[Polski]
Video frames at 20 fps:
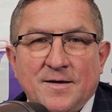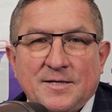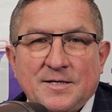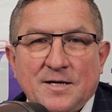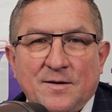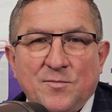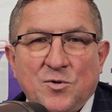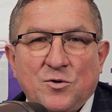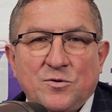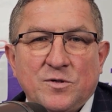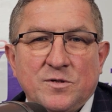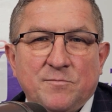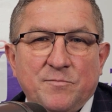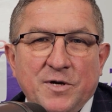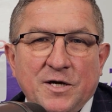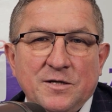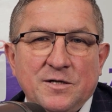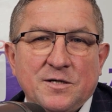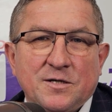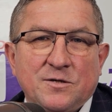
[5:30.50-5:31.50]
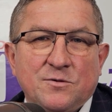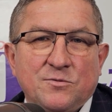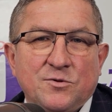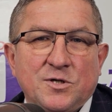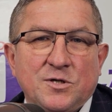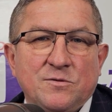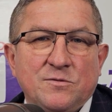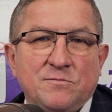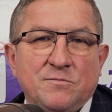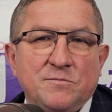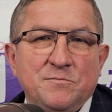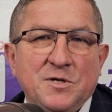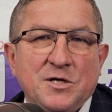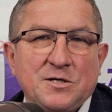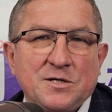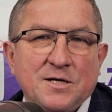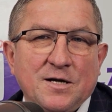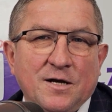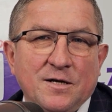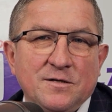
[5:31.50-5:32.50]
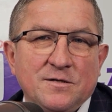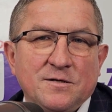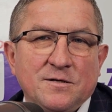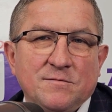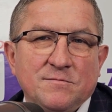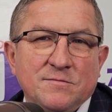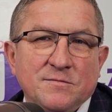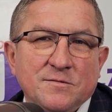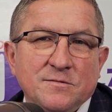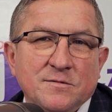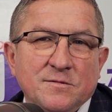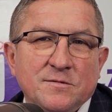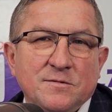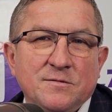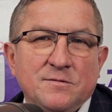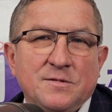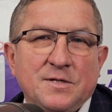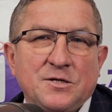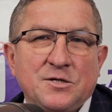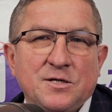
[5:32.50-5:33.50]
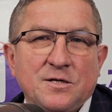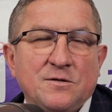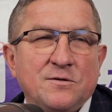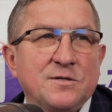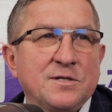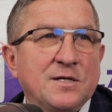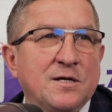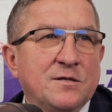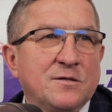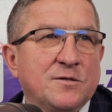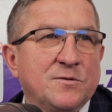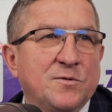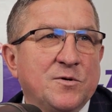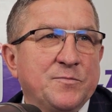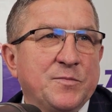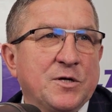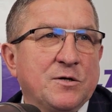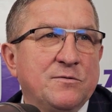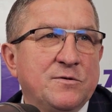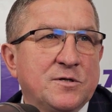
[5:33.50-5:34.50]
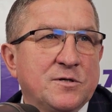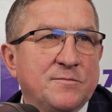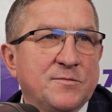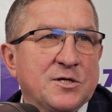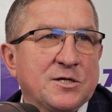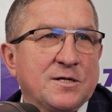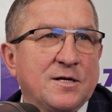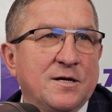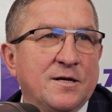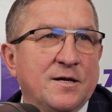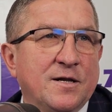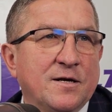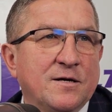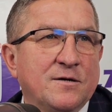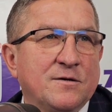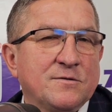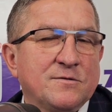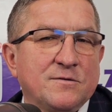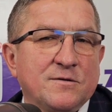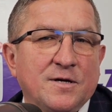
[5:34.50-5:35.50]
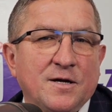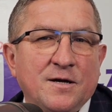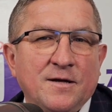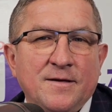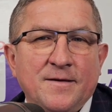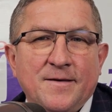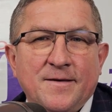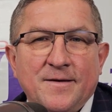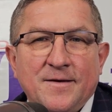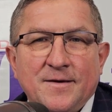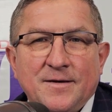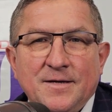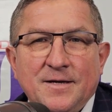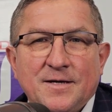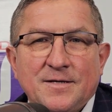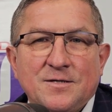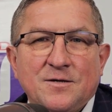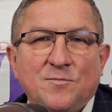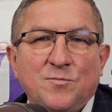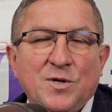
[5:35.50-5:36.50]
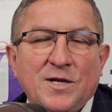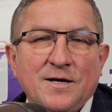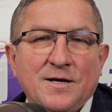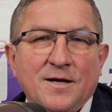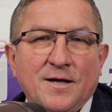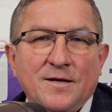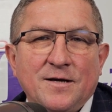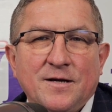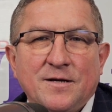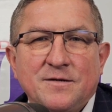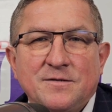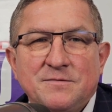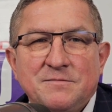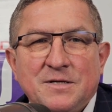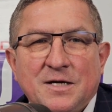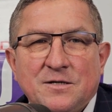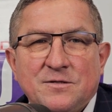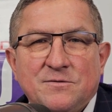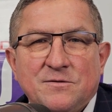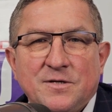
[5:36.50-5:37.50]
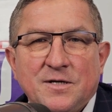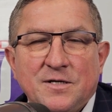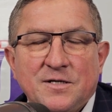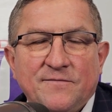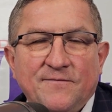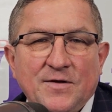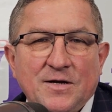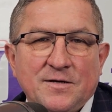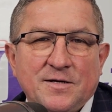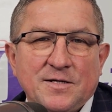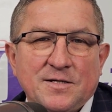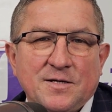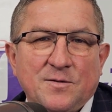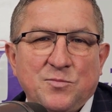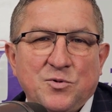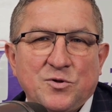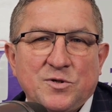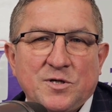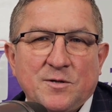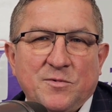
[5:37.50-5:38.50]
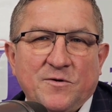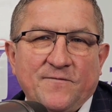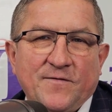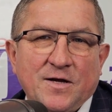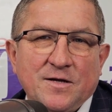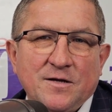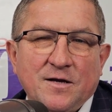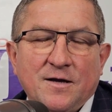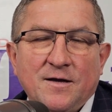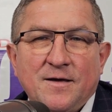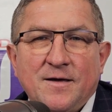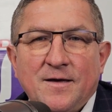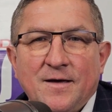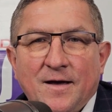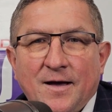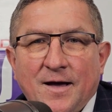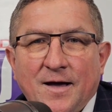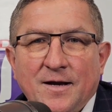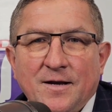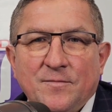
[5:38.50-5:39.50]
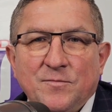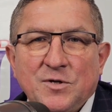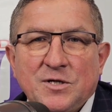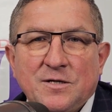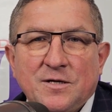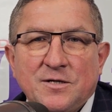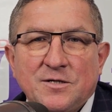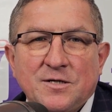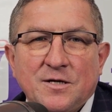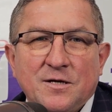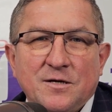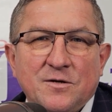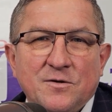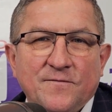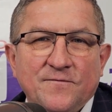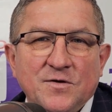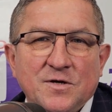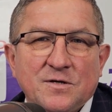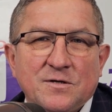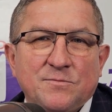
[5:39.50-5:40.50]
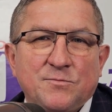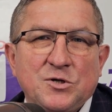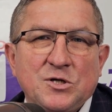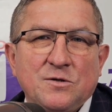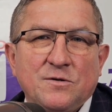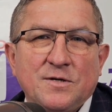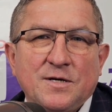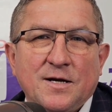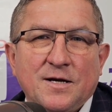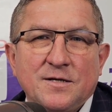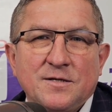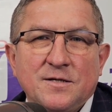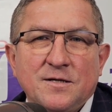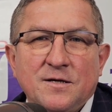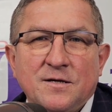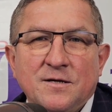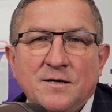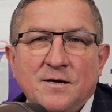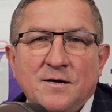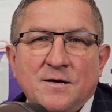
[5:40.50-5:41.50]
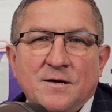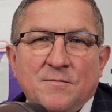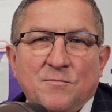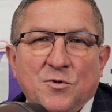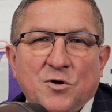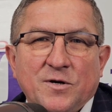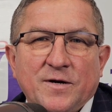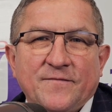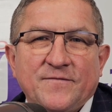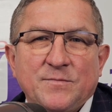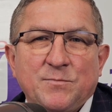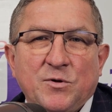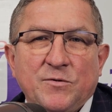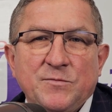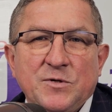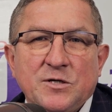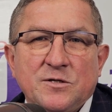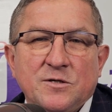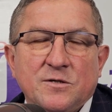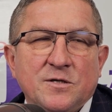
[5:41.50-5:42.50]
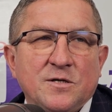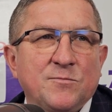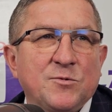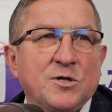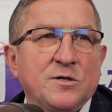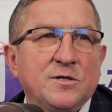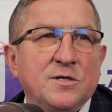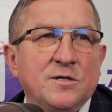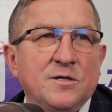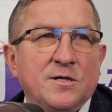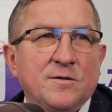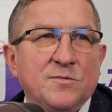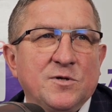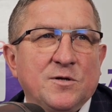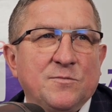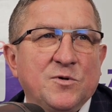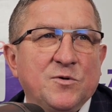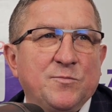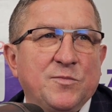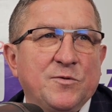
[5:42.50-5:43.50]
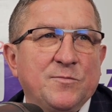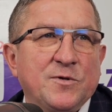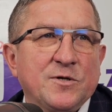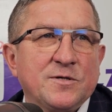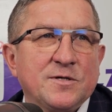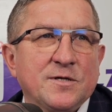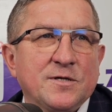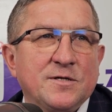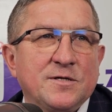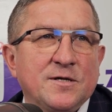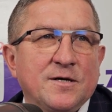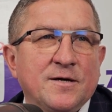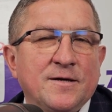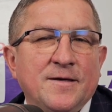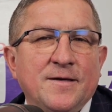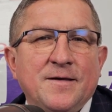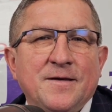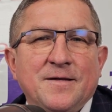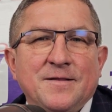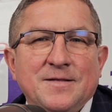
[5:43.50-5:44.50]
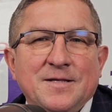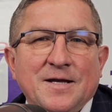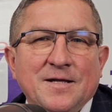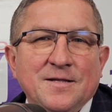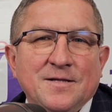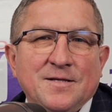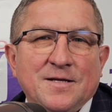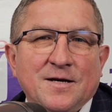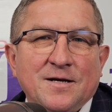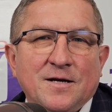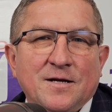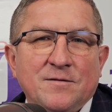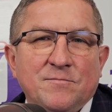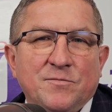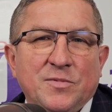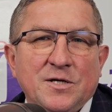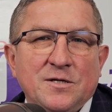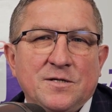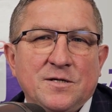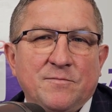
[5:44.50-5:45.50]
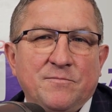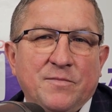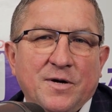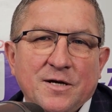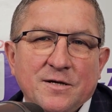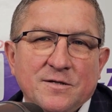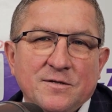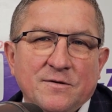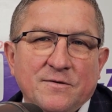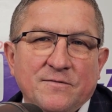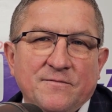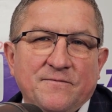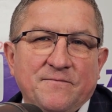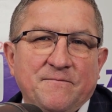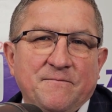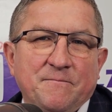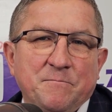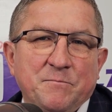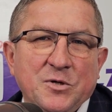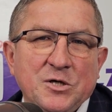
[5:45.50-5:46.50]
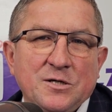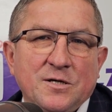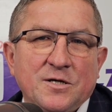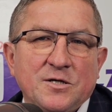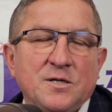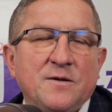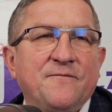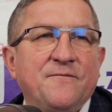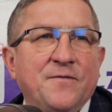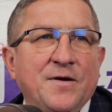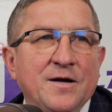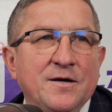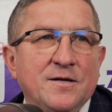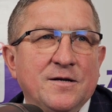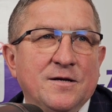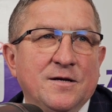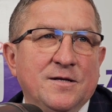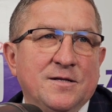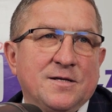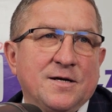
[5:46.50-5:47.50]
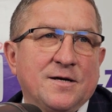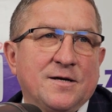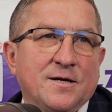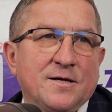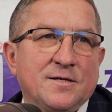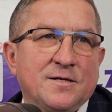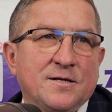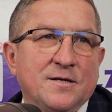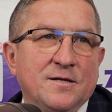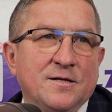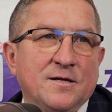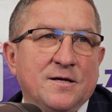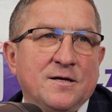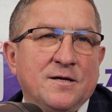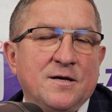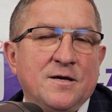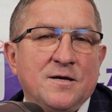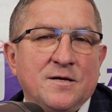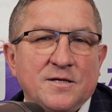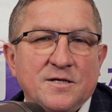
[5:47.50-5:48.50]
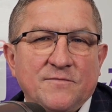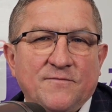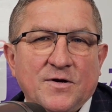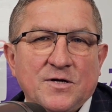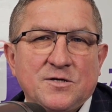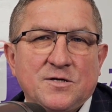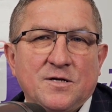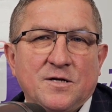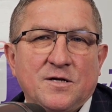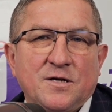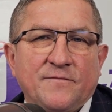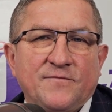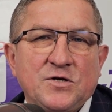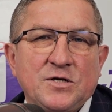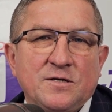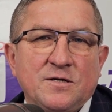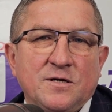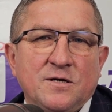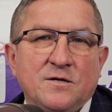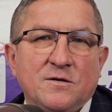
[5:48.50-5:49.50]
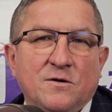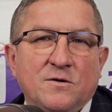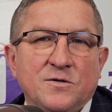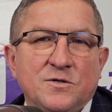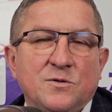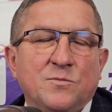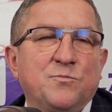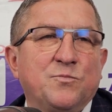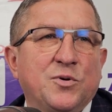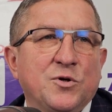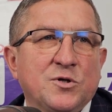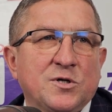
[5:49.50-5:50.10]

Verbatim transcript: samochód będzie służył mieszkańcom y, naszego centrum opiekuńczo-mieszkalnego, które jest oblegane, na które jest wielkie zapotrzebowanie, ale myślę, że również przy okazji mogę wspomnieć o tym rodzinnym domu pomocy, gdzie ten teren będzie bardzo, myślę, że fajny, integracyjny, zwłaszcza dla wszystkich osób